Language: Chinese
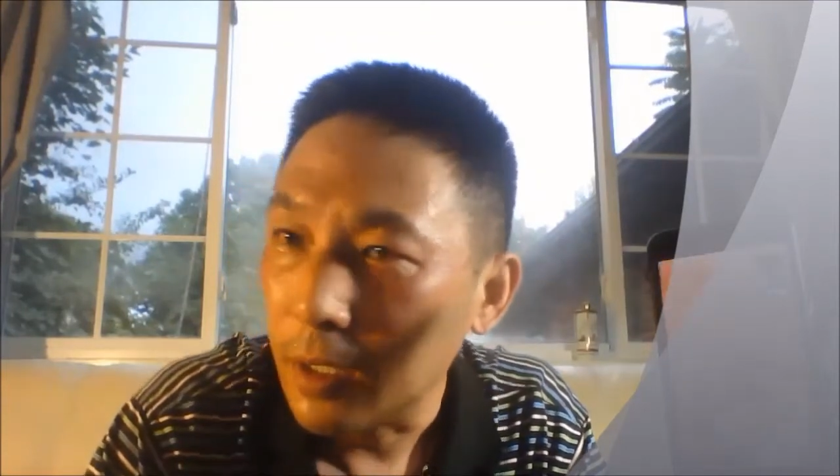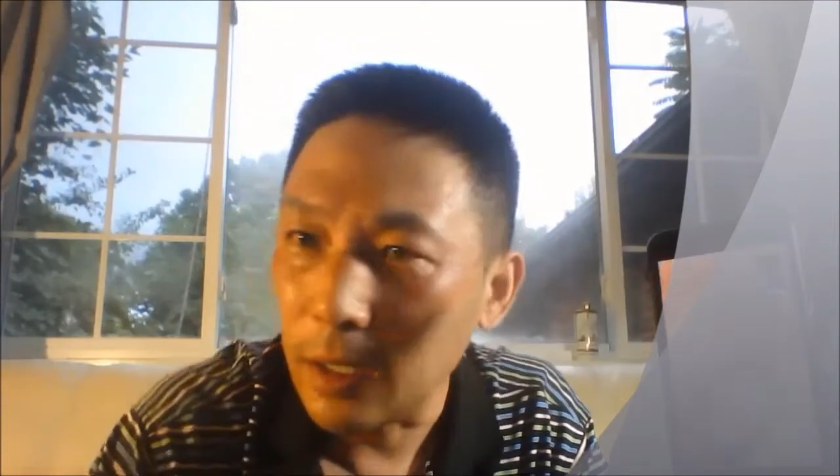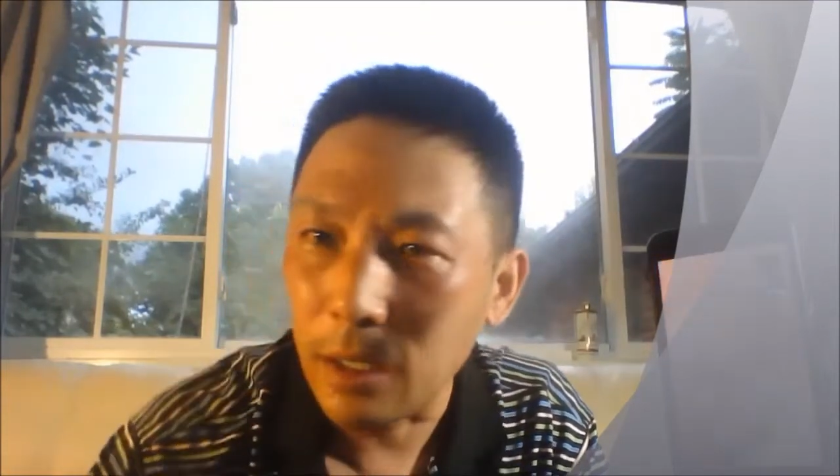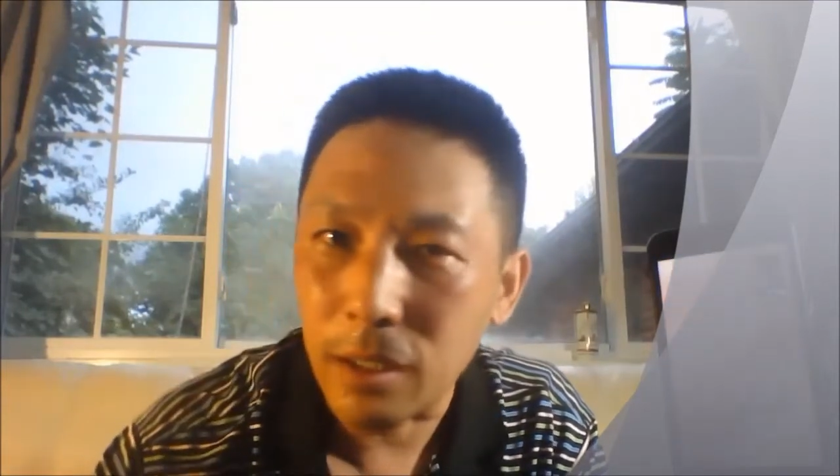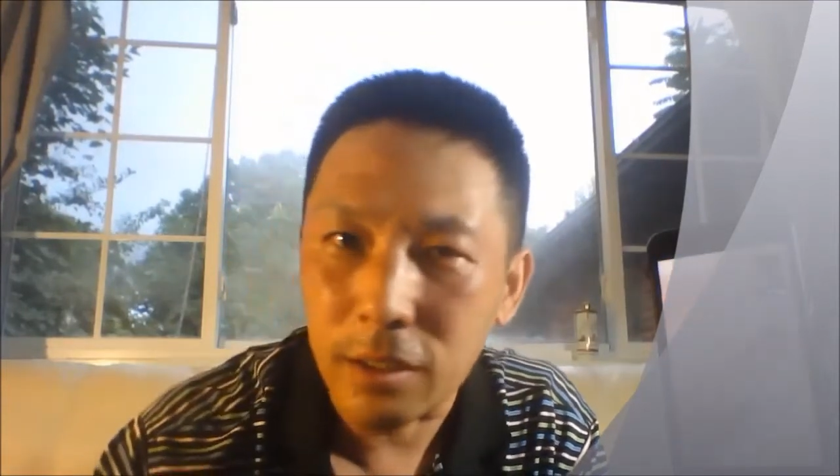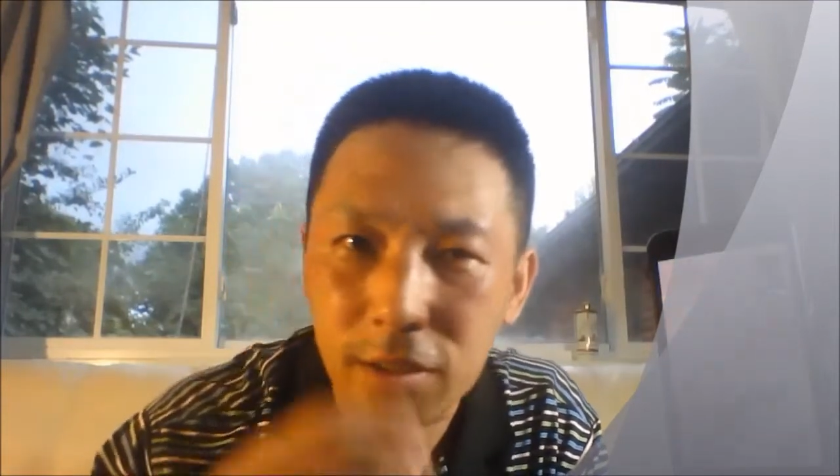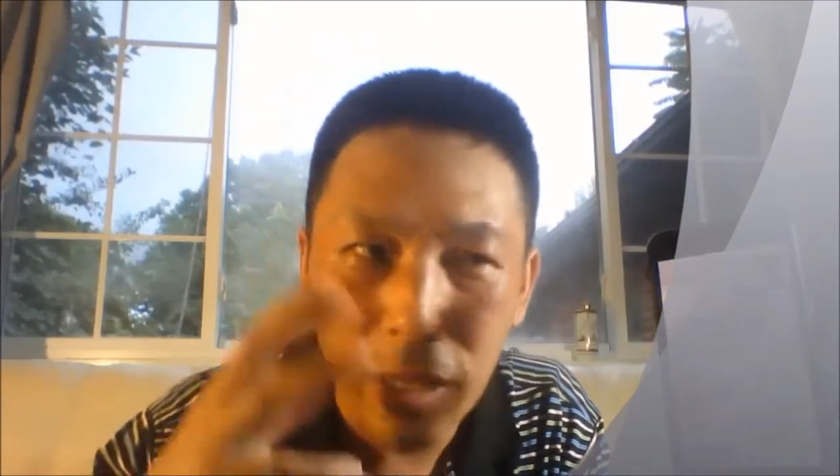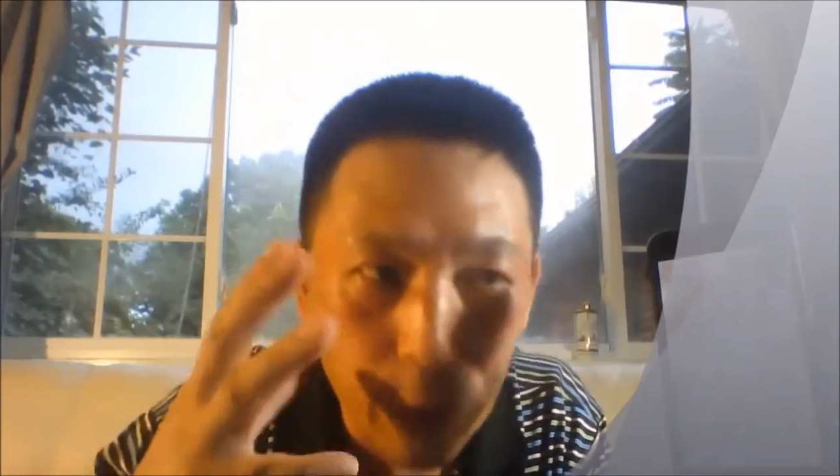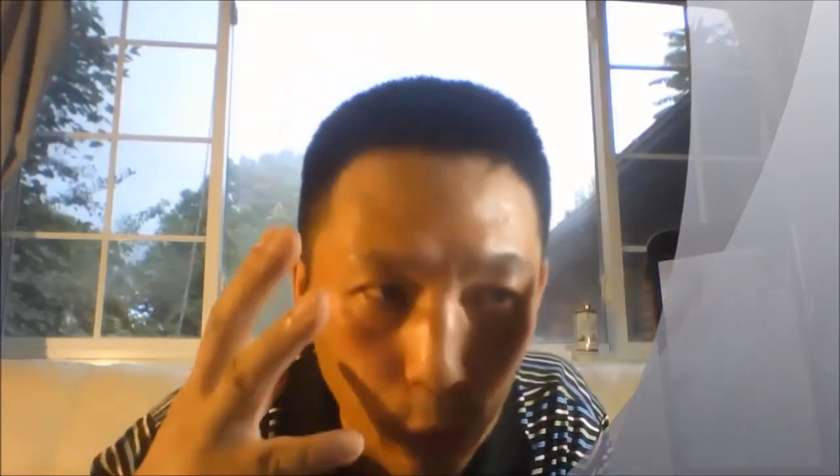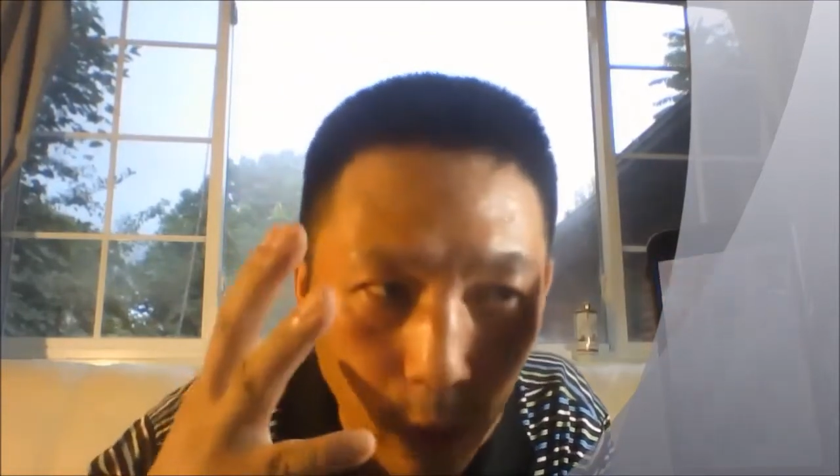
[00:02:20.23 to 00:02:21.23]
啊，
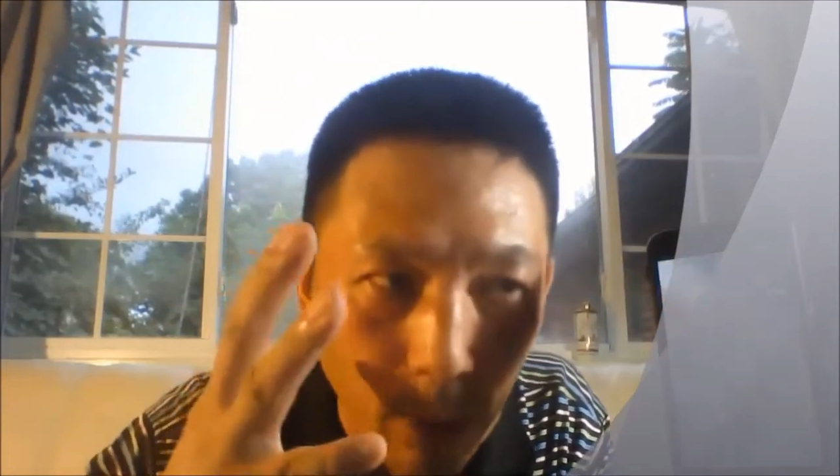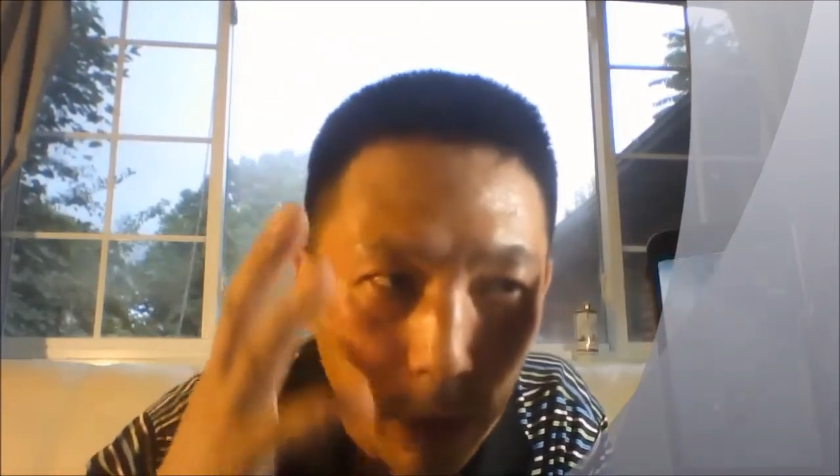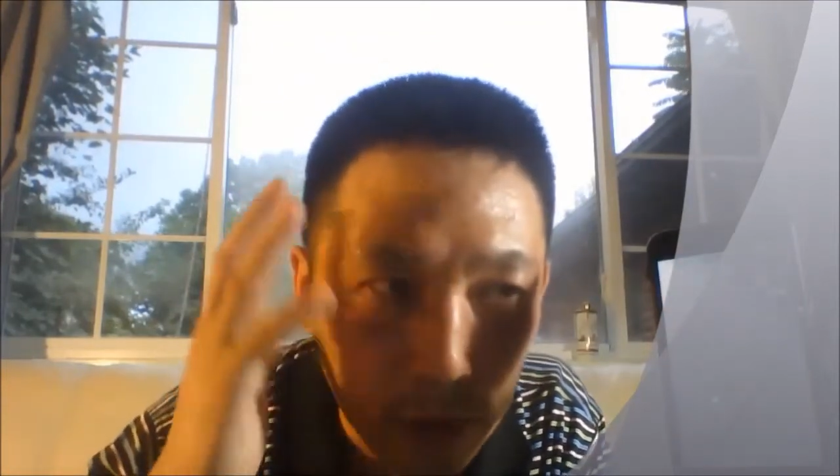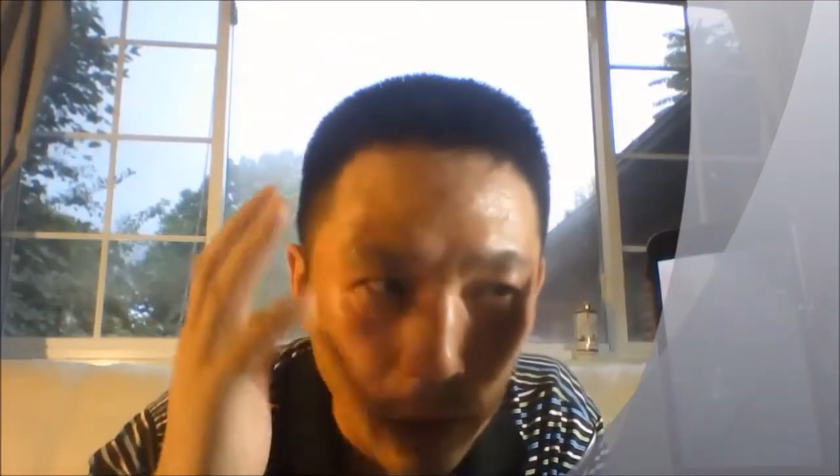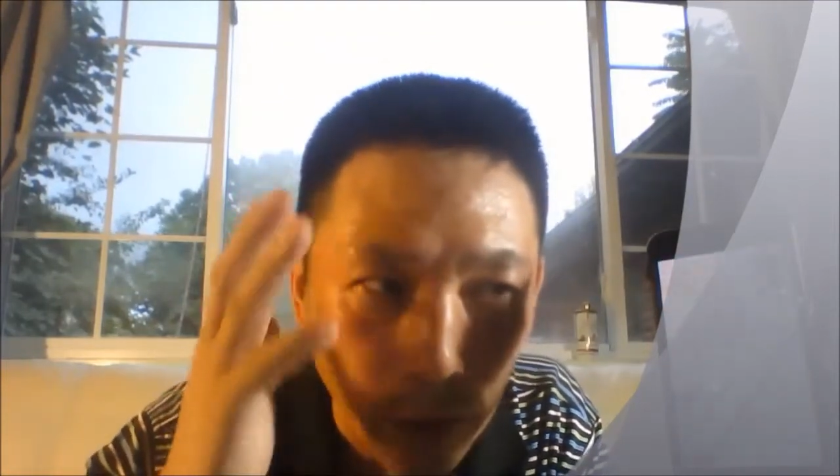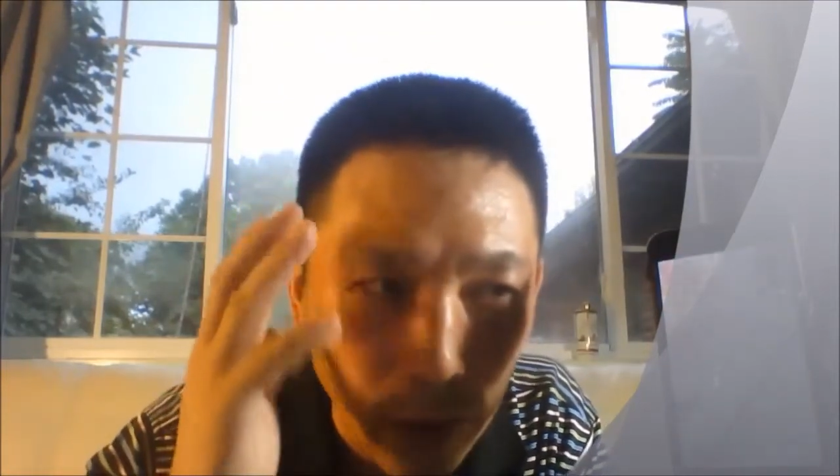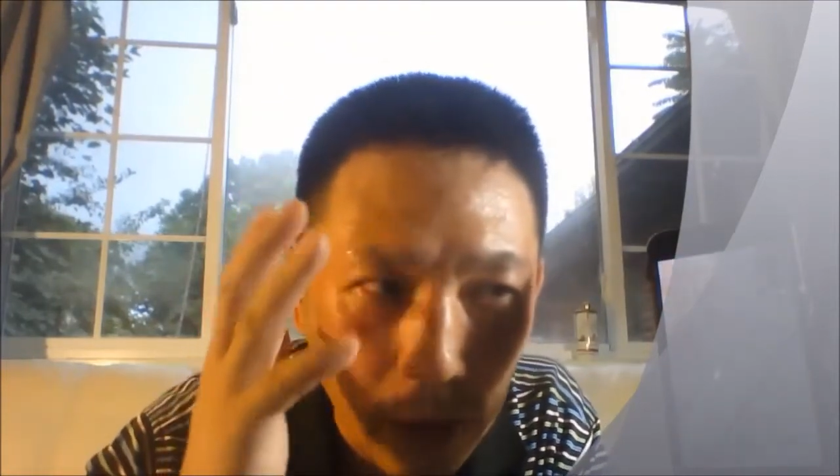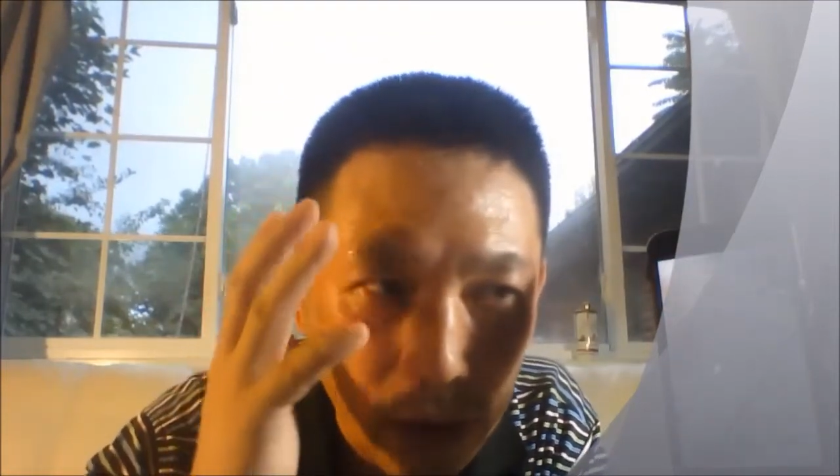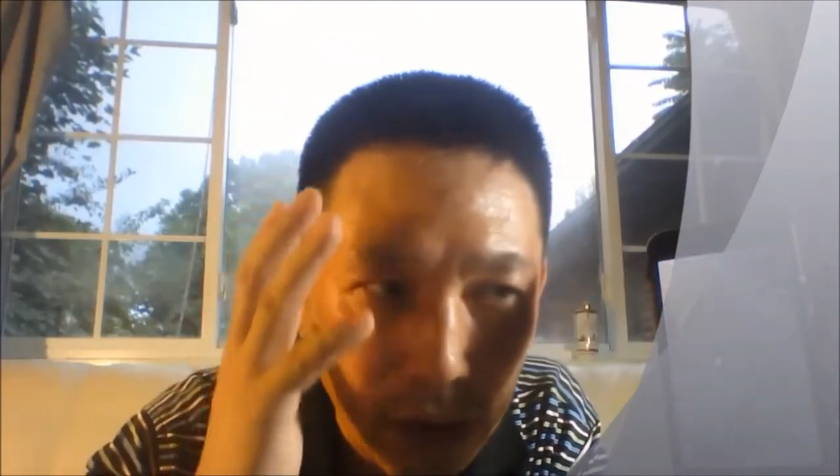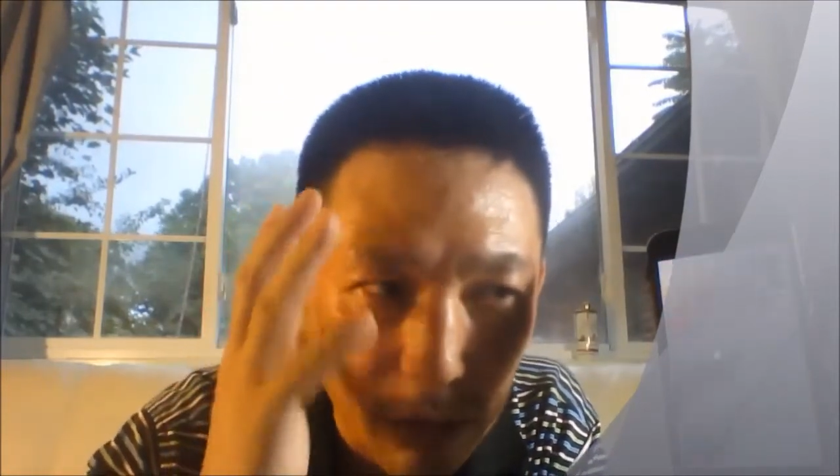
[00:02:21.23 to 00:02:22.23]
煽动啊！我就脑
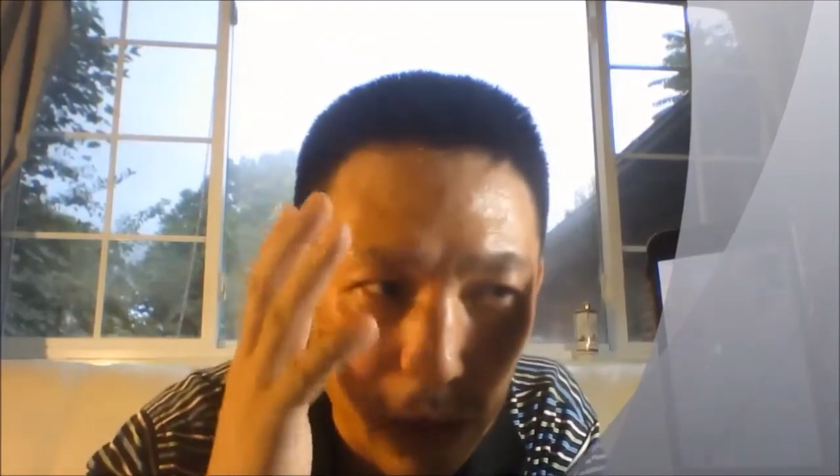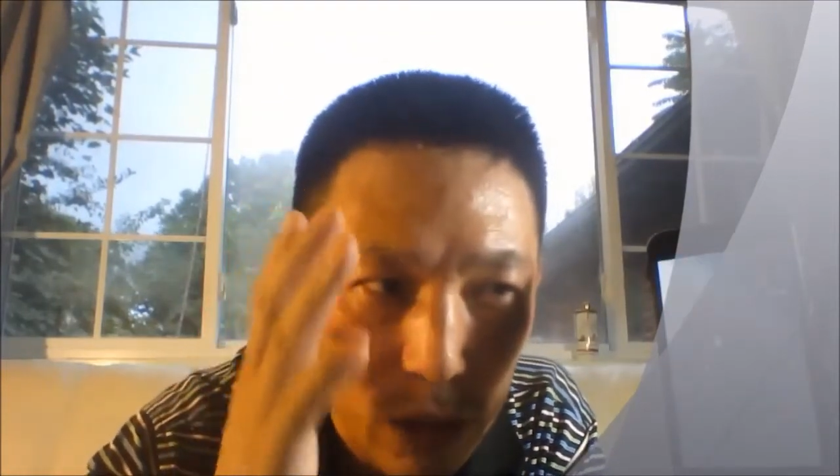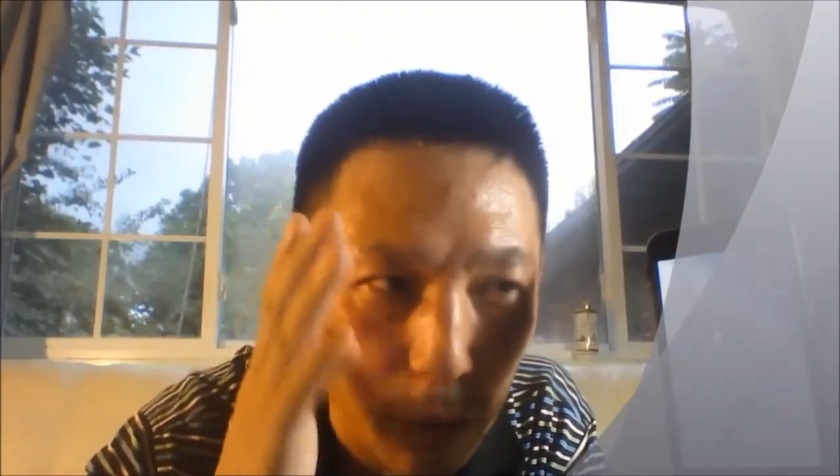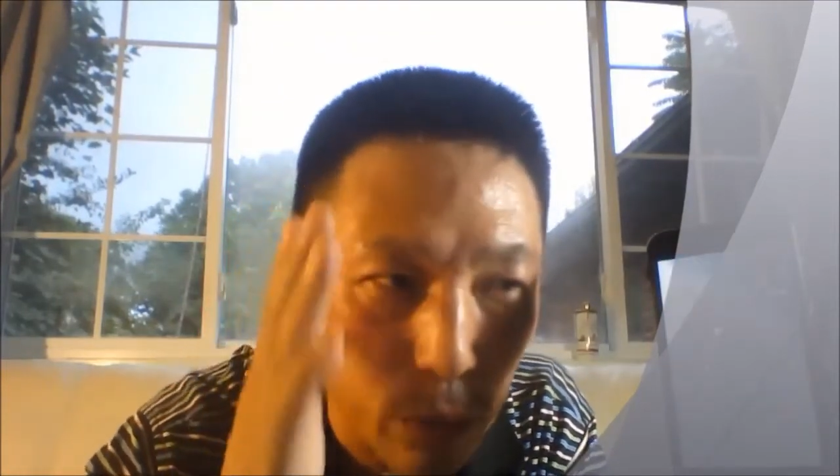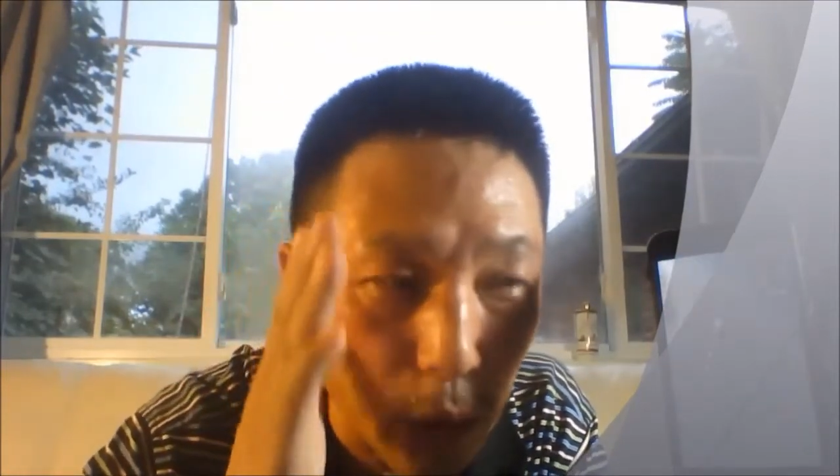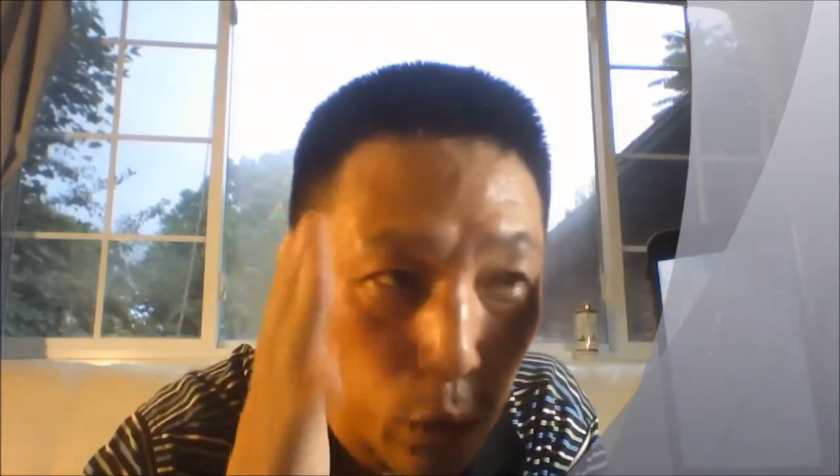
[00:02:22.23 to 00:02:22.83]
袋思维稍微有点